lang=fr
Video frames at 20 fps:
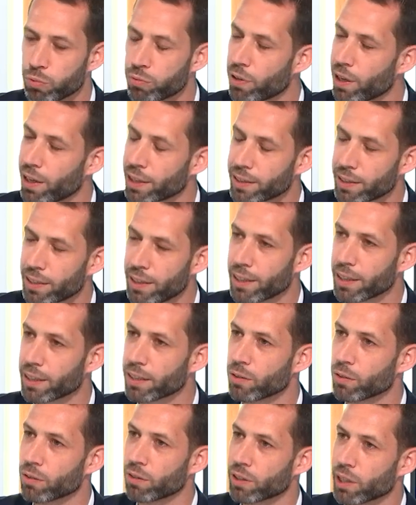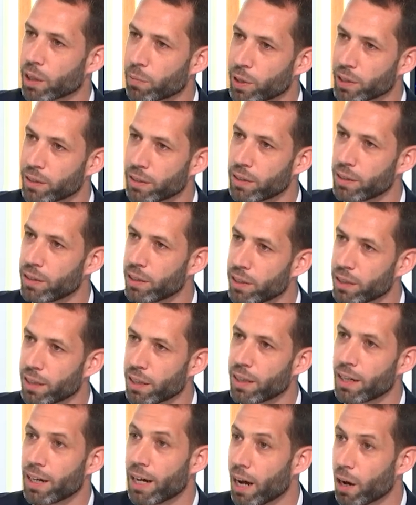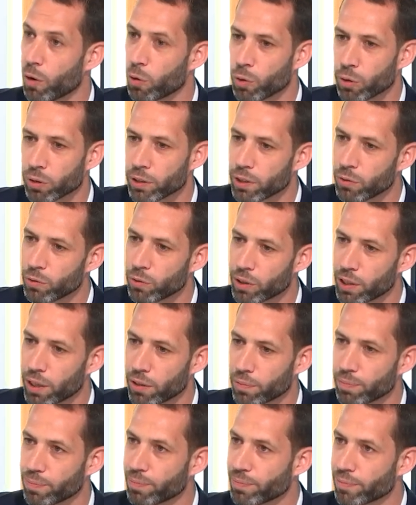pour pouvoir accélérer sur notre capacité mm. à recruter de nouveaux talents.